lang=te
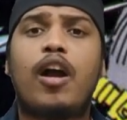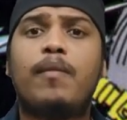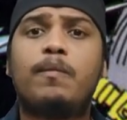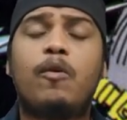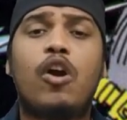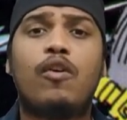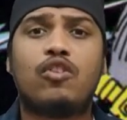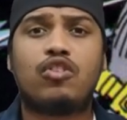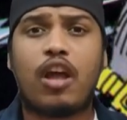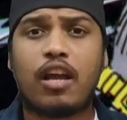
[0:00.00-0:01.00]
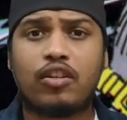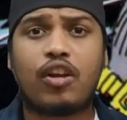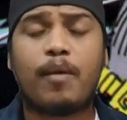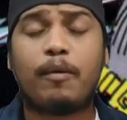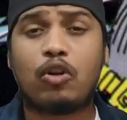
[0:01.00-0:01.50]
కామిక్ బుక్గా వచ్చిన యాక్షన్
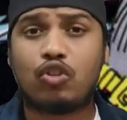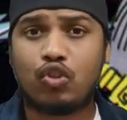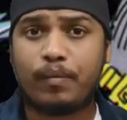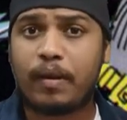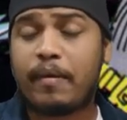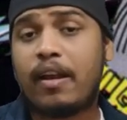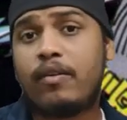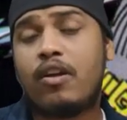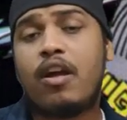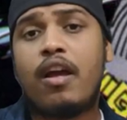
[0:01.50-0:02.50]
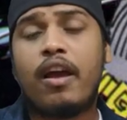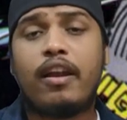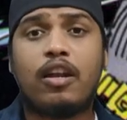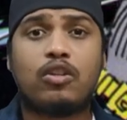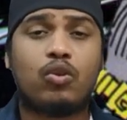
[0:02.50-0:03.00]
కామిక్ నుంచి సూపర్ మ్యాన్
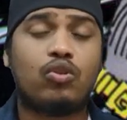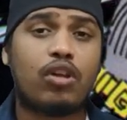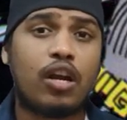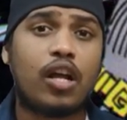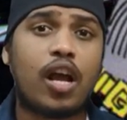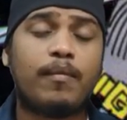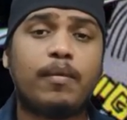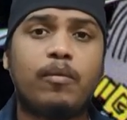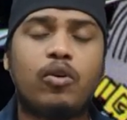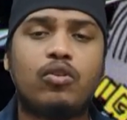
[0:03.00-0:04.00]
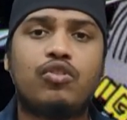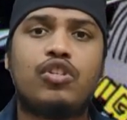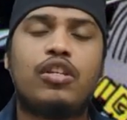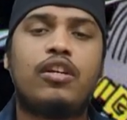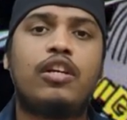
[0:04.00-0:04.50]
అండ్ ఆల్సో థర్డ్ కామిక్ బుక్
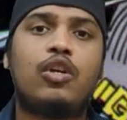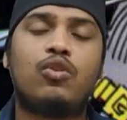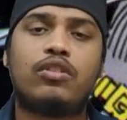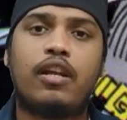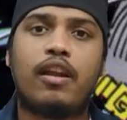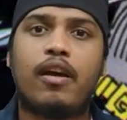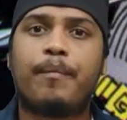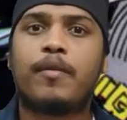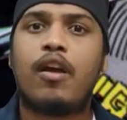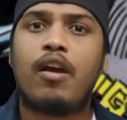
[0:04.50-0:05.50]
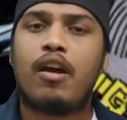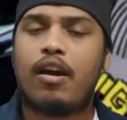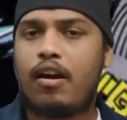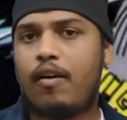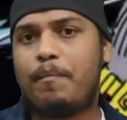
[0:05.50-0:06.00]
నుంచి ఇంట్రడ్యూస్ అయిన
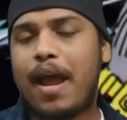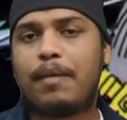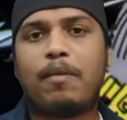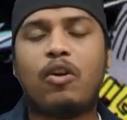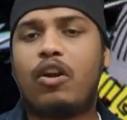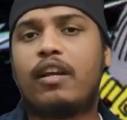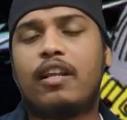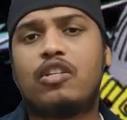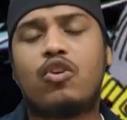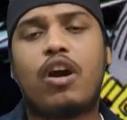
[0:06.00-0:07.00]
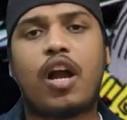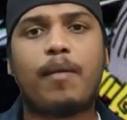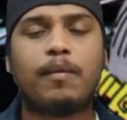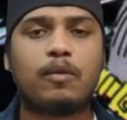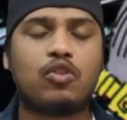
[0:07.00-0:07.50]
బ్యాట్మెన్ ఉన్నాడు కదా సో ఆ
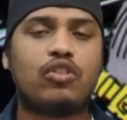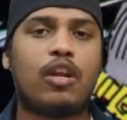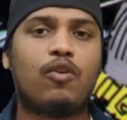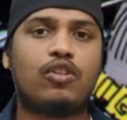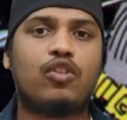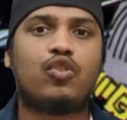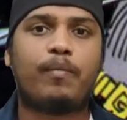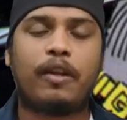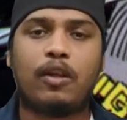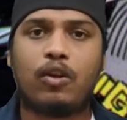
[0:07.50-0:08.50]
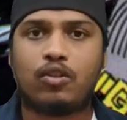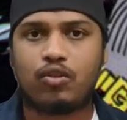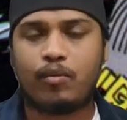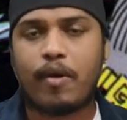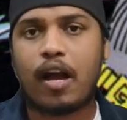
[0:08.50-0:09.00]
కామిక్ బుక్స్ చాలా వచ్చిన సూపర్ హీరోస్
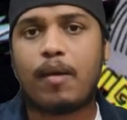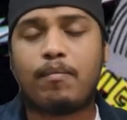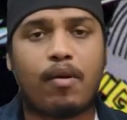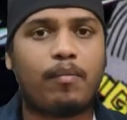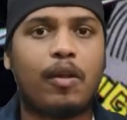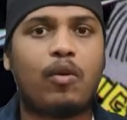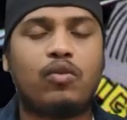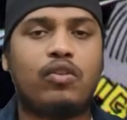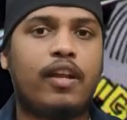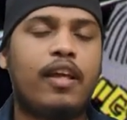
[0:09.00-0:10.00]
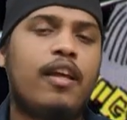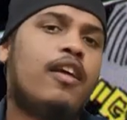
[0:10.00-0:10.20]
బాగా పాపులర్ అవుతుంటే